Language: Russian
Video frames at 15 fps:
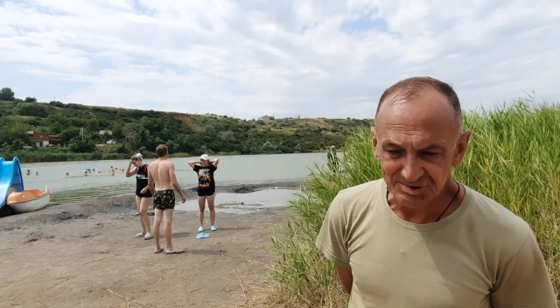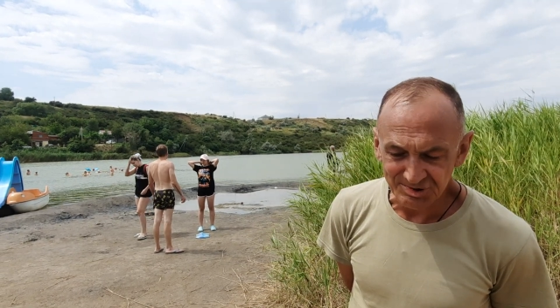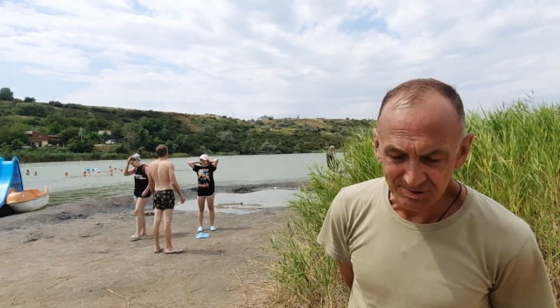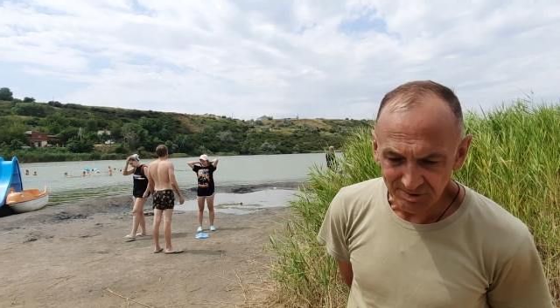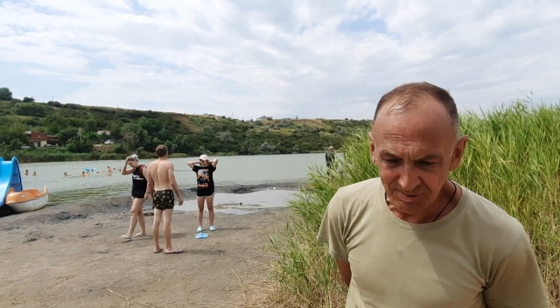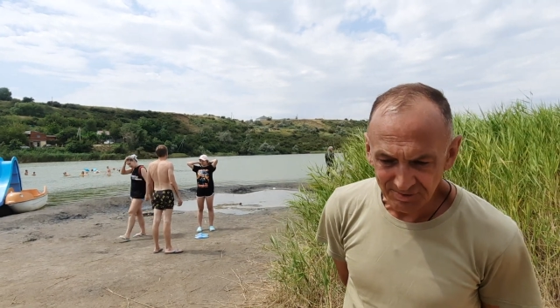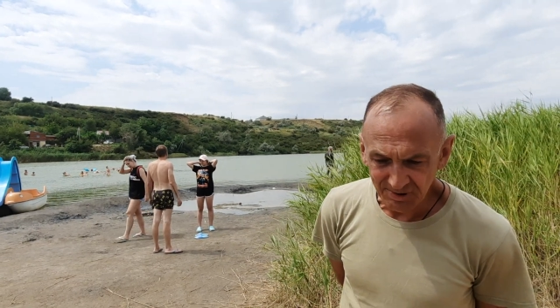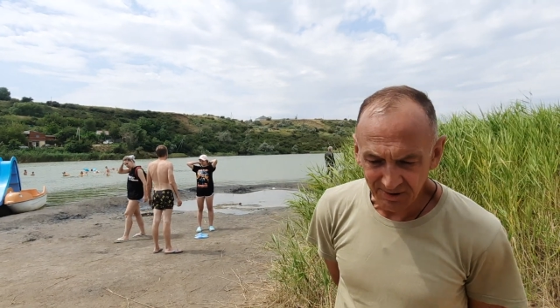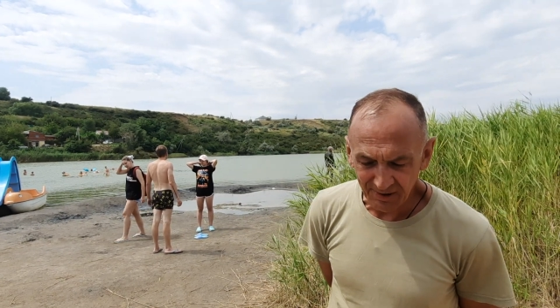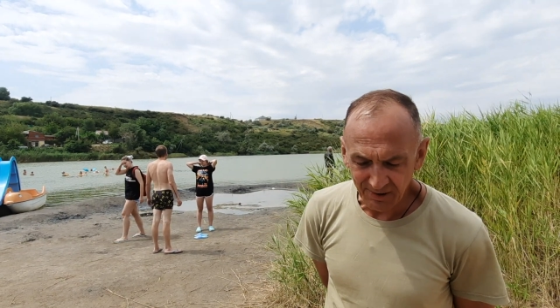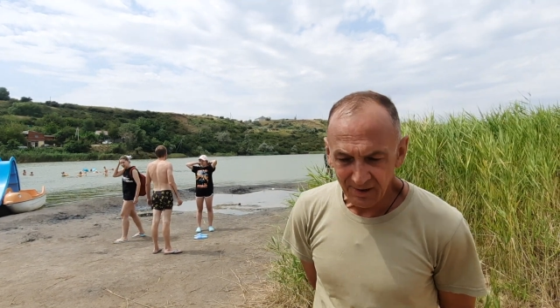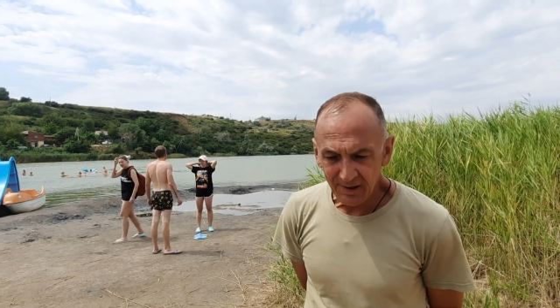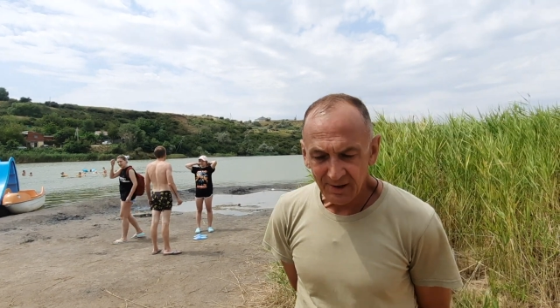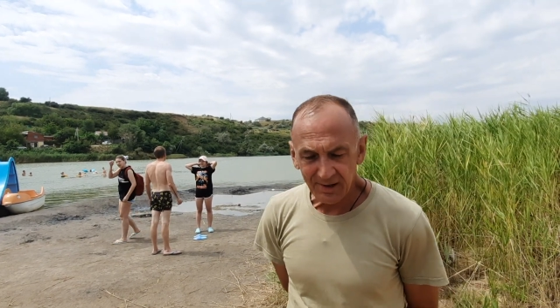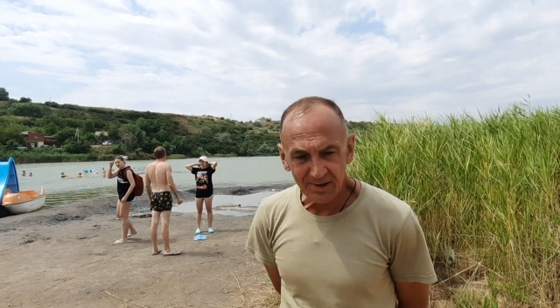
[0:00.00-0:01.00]
желудка
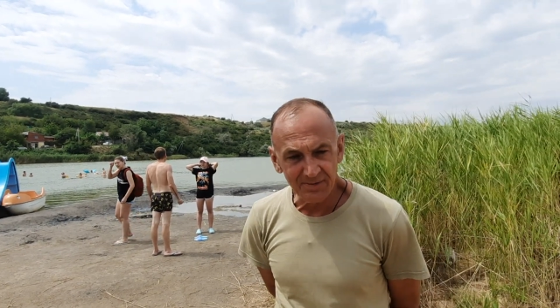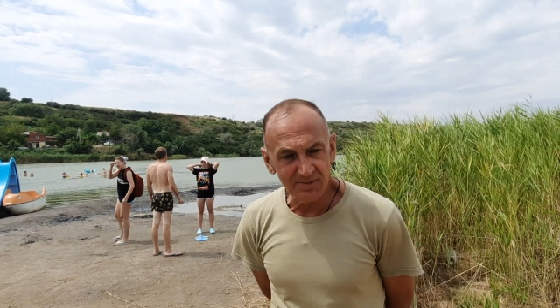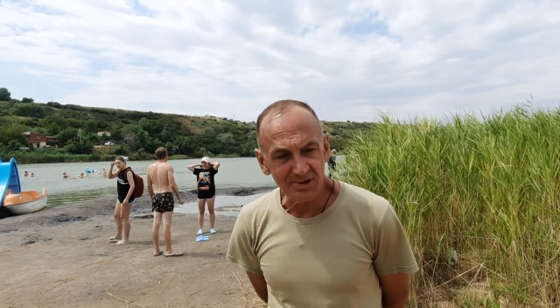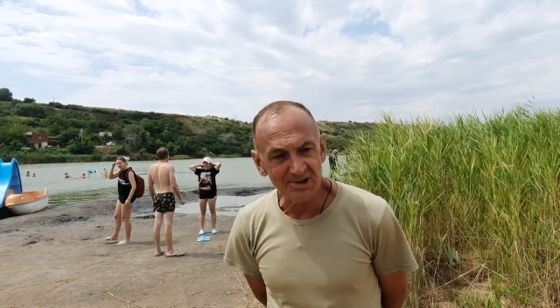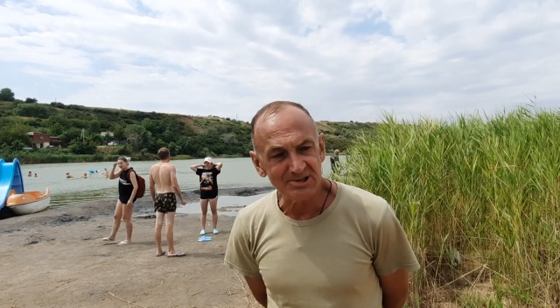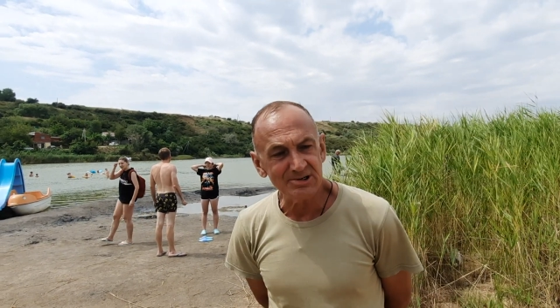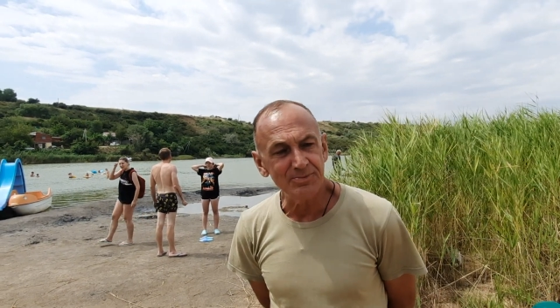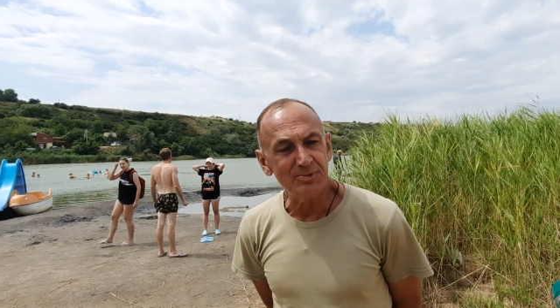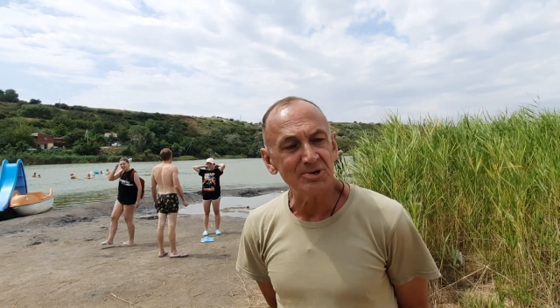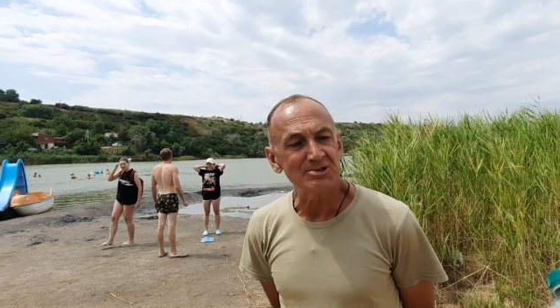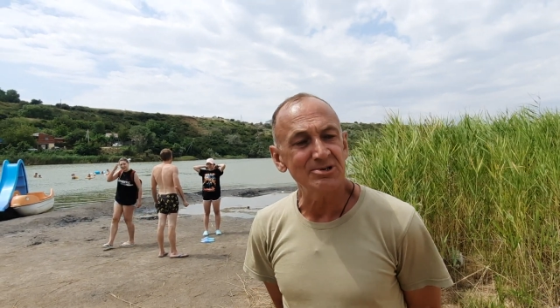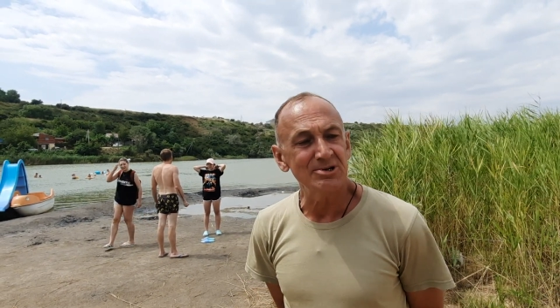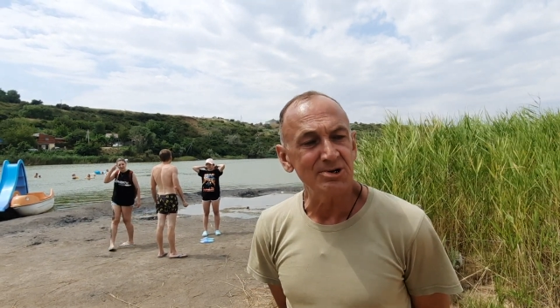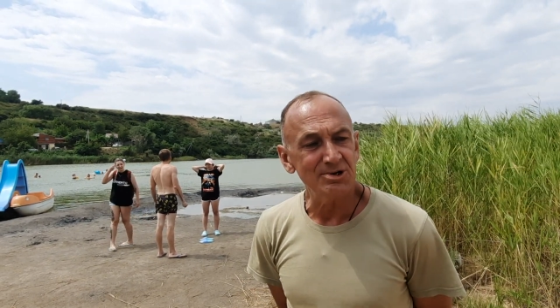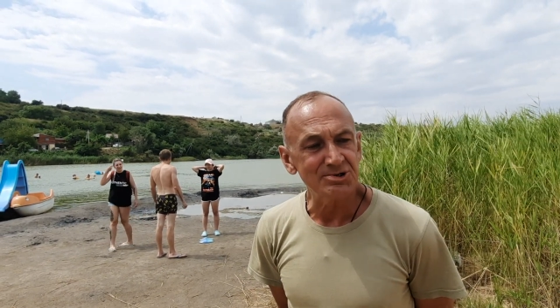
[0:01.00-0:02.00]
и 12 А
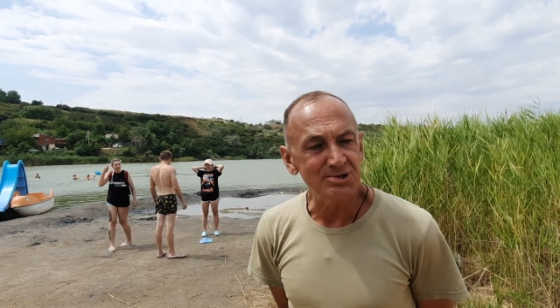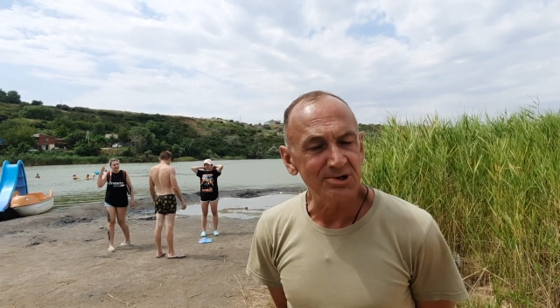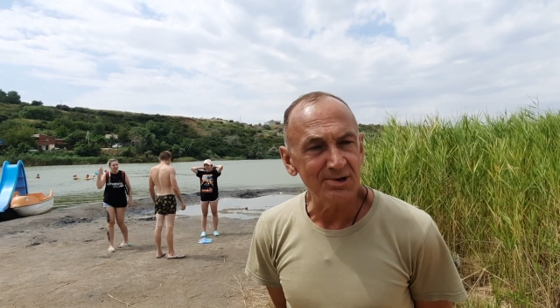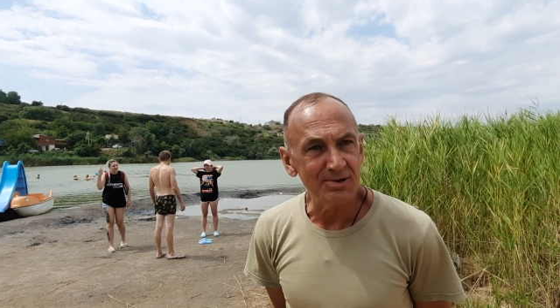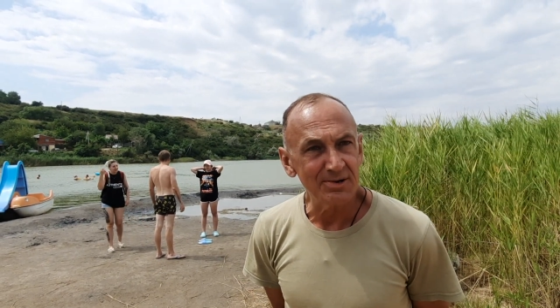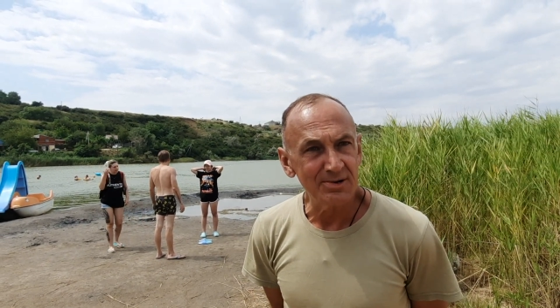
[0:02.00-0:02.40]
как ее кишки. пить?